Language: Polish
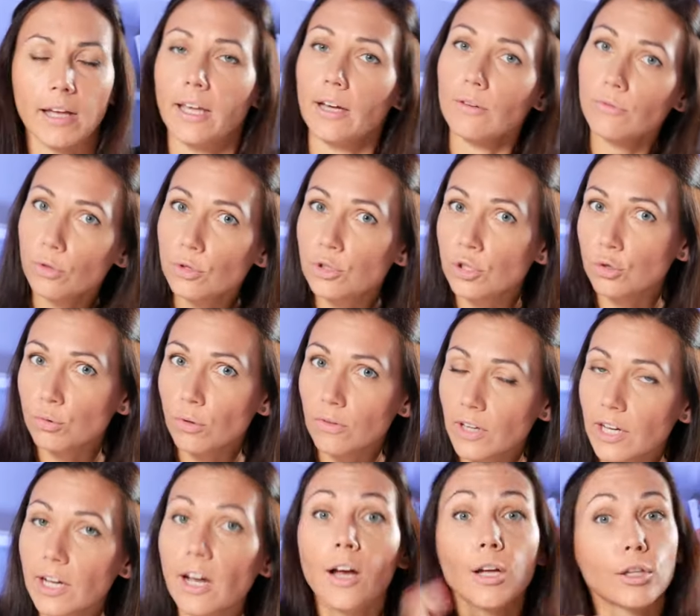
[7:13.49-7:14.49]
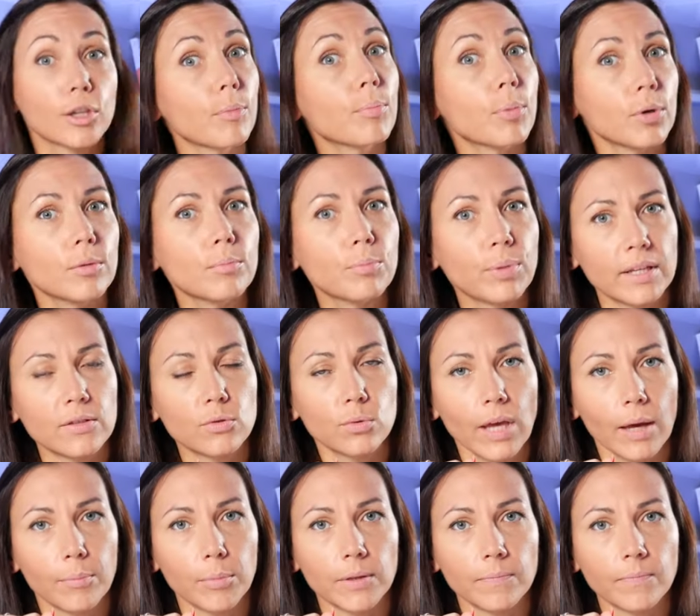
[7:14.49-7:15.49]
Jak wróci człowiek, to
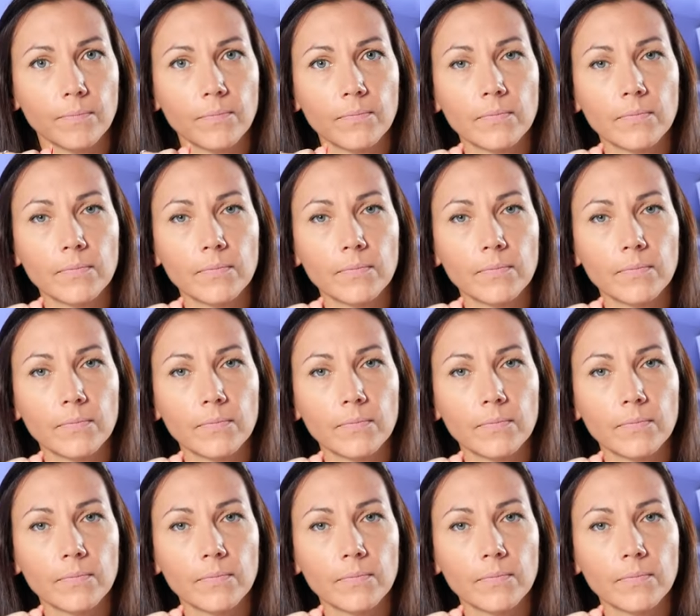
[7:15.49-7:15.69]
poimprezujemy.